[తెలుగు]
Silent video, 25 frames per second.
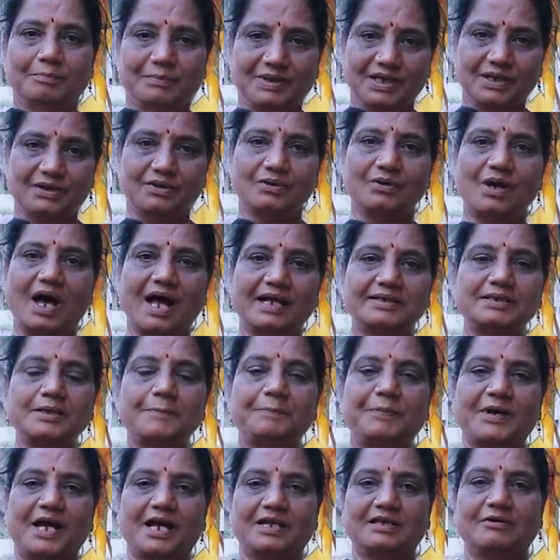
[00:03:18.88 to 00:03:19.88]
మీరు అతి
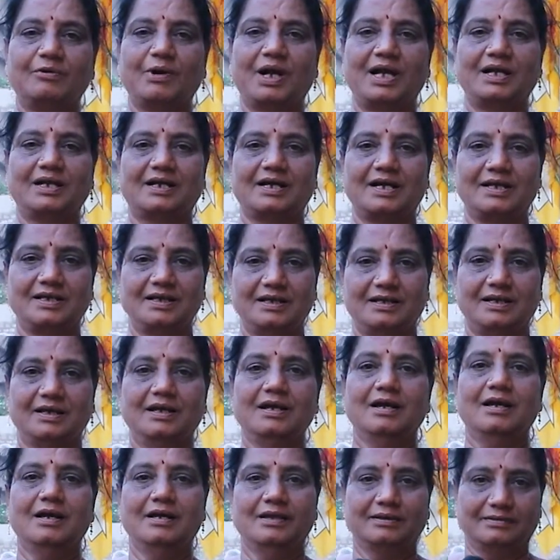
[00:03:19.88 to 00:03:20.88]
పేదవాళ్ళకని
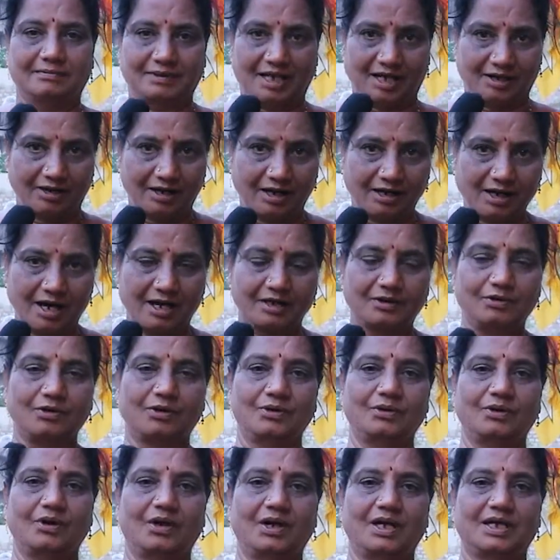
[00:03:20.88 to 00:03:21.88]
తెల్ల కార్డులు
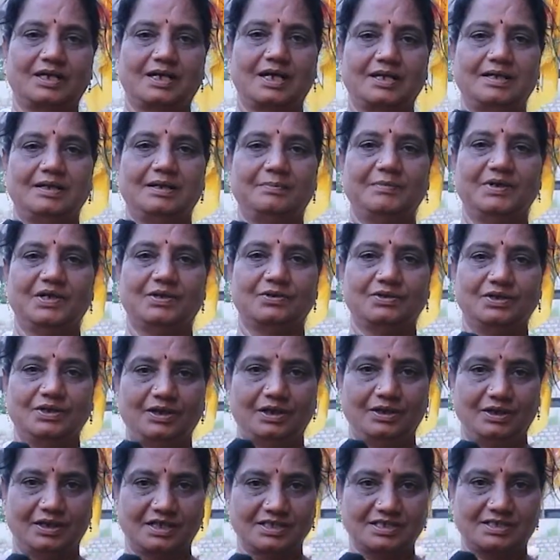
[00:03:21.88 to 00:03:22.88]
ఉన్న వాళ్ళకని మీరు
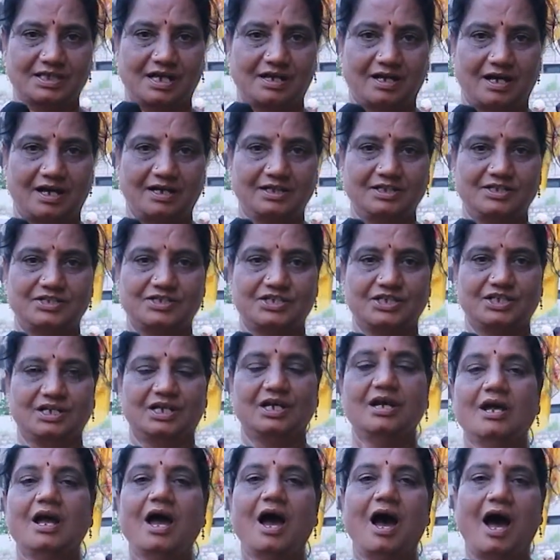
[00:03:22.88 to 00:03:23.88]
ఇళ్ల స్థలాలు ఇచ్చి
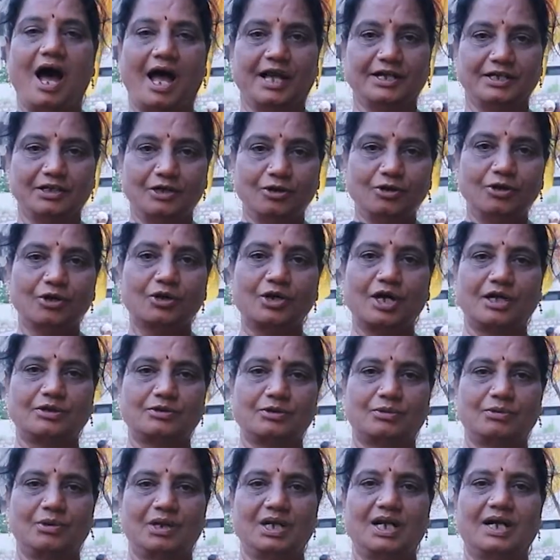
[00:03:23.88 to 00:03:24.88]
ఆ ఇల్లు
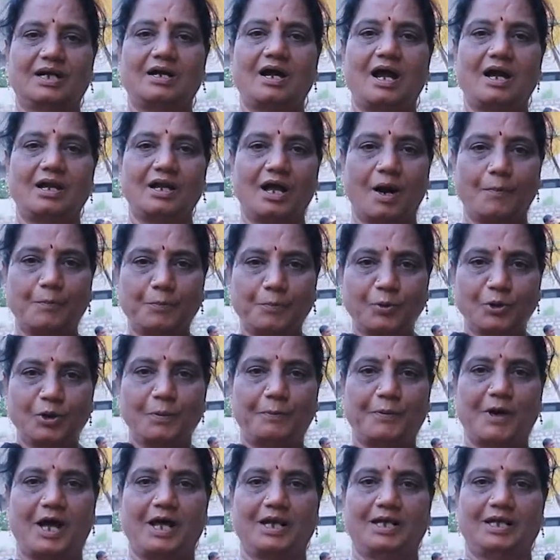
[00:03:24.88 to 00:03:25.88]
కట్టుకోలేక వాళ్ళు అప్పులు
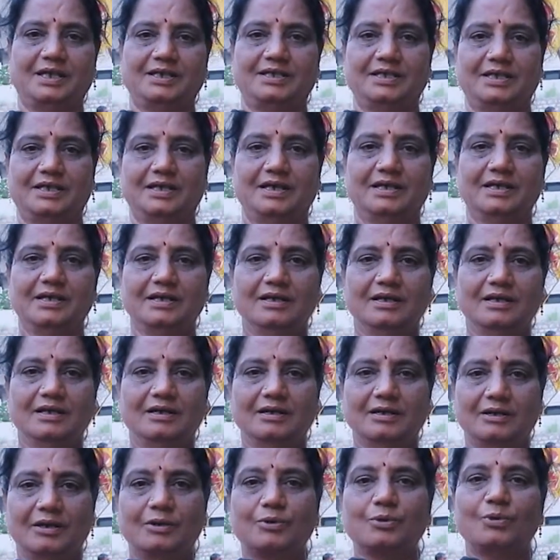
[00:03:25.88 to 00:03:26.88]
పాలయ్యి
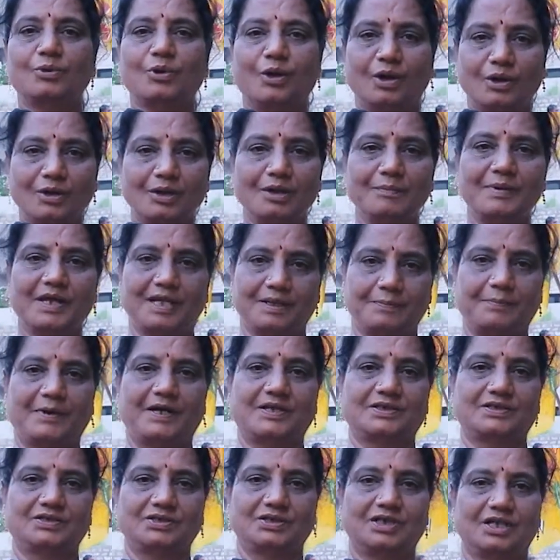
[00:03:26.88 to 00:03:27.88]
రోడ్ల మీద
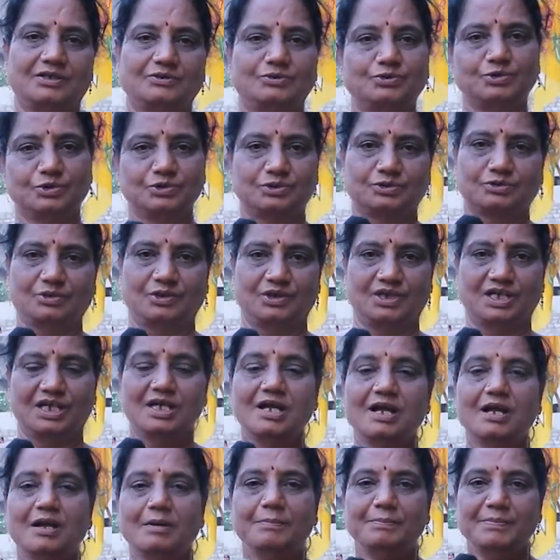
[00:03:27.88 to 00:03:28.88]
పడుతున్నారు చూసుకోండి
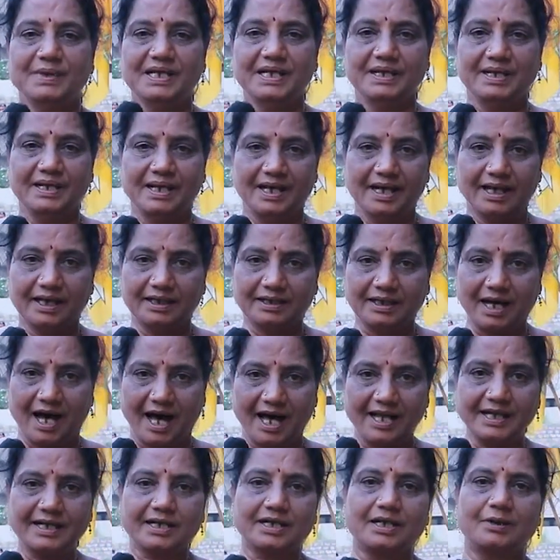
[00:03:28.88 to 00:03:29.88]
మీ ఏ
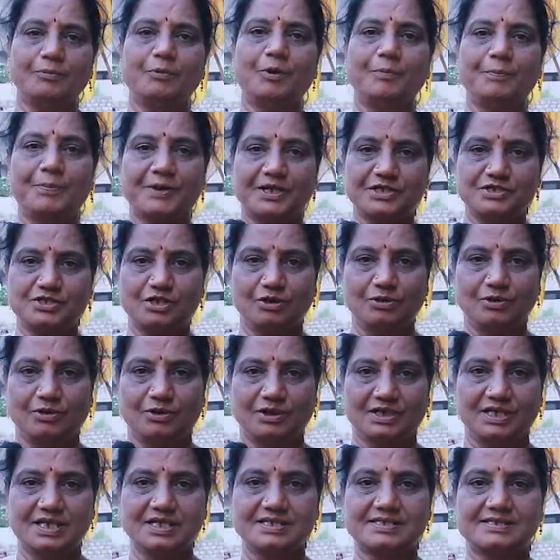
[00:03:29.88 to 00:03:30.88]
కార్యక్రమం
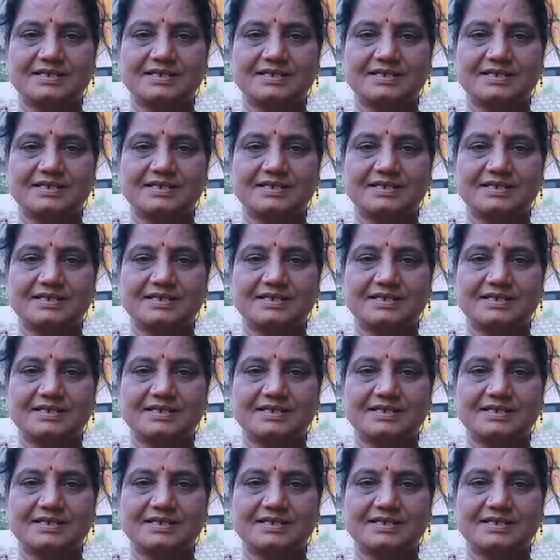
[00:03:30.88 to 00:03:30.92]
ప్రజల్లోకి